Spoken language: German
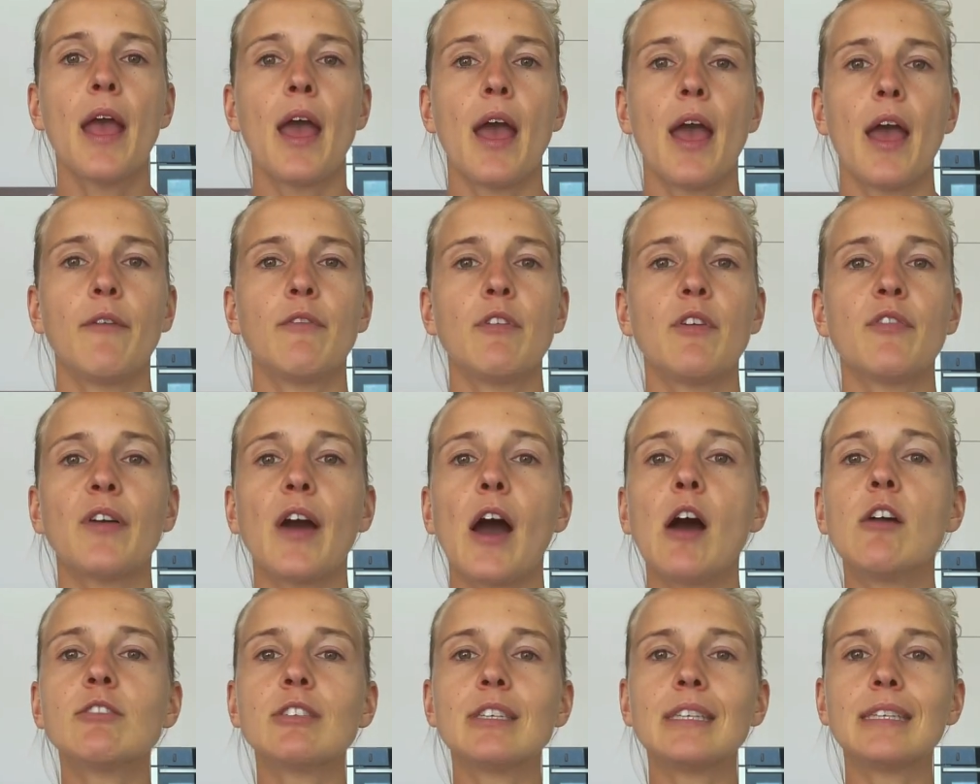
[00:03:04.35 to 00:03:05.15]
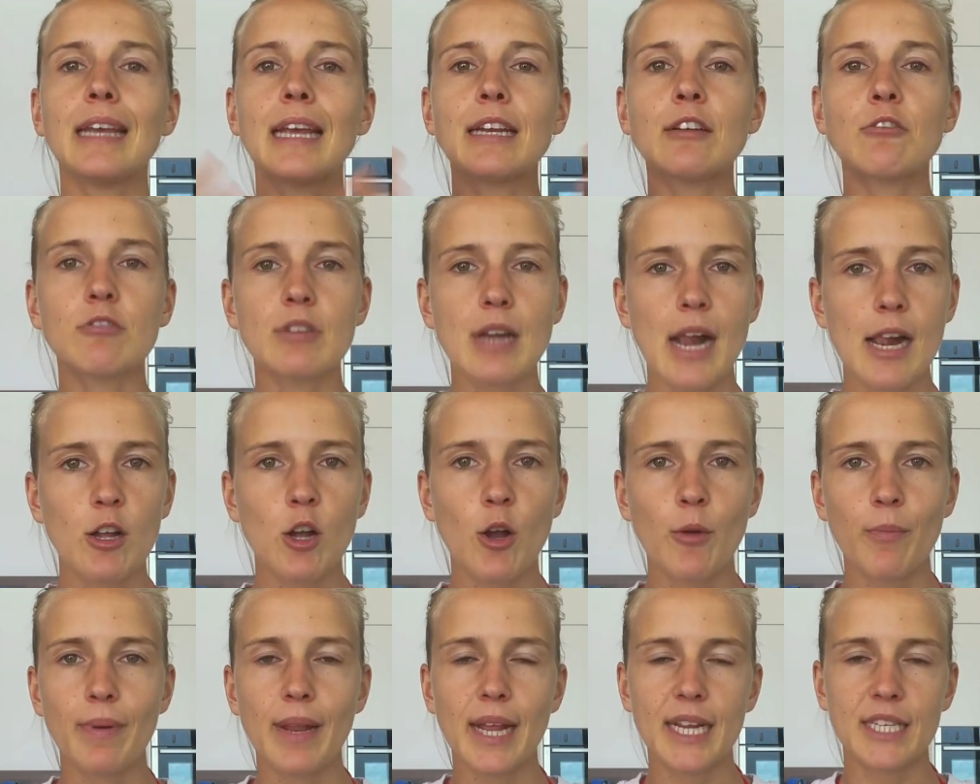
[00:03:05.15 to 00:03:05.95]
Äh, wir Frauen sind eh total
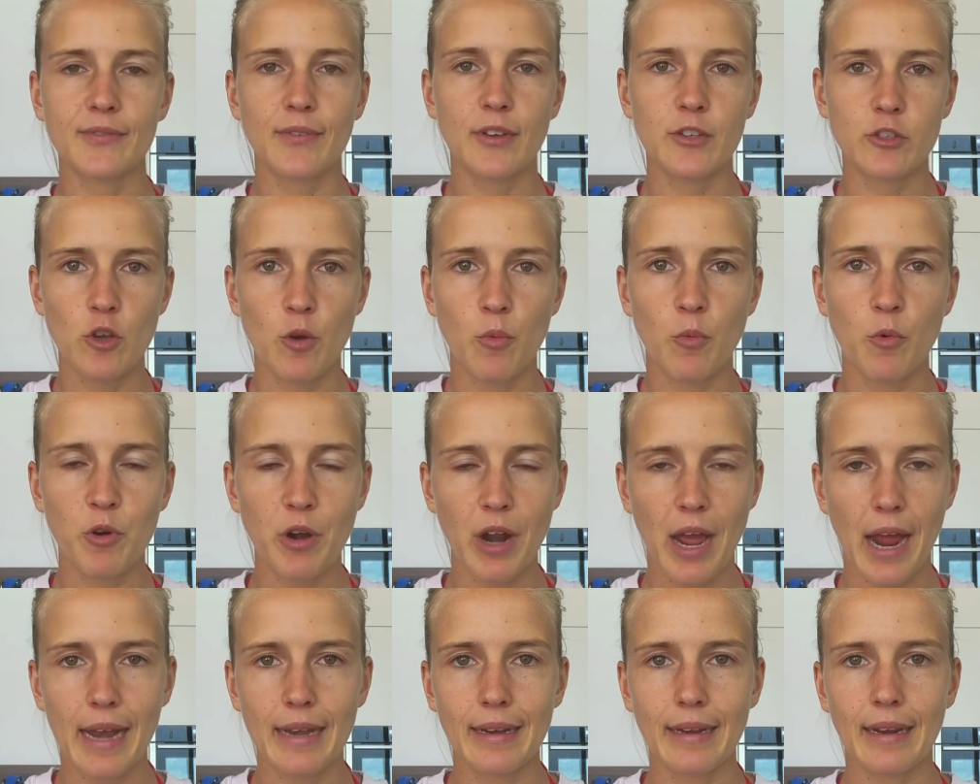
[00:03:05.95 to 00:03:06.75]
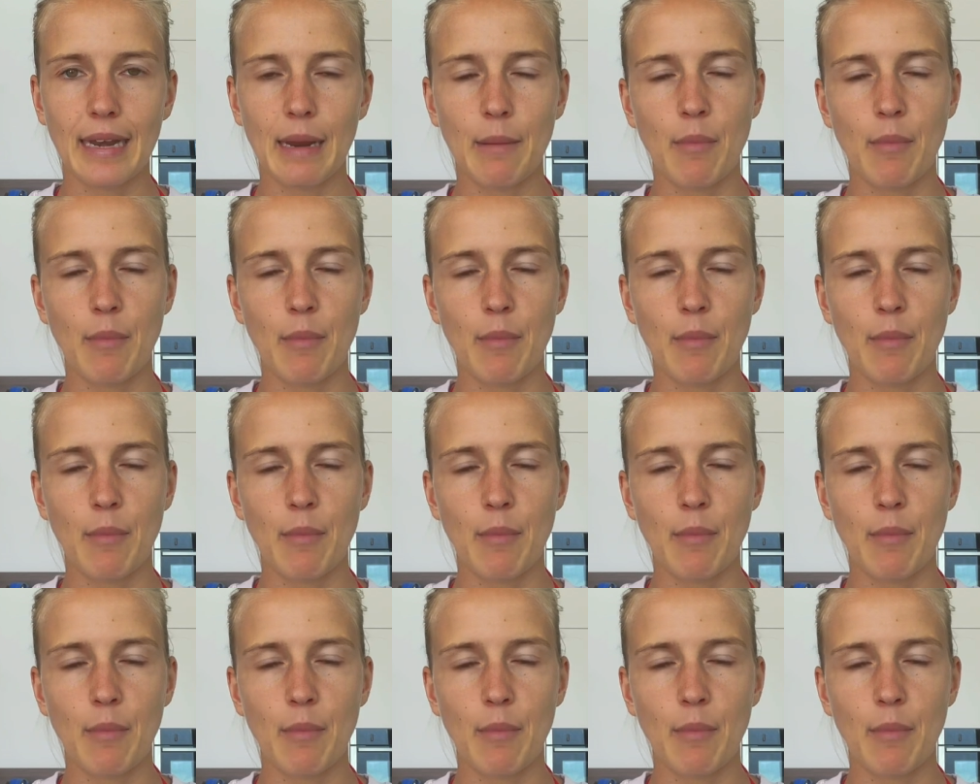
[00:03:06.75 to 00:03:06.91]
komplex, was Hormone angeht,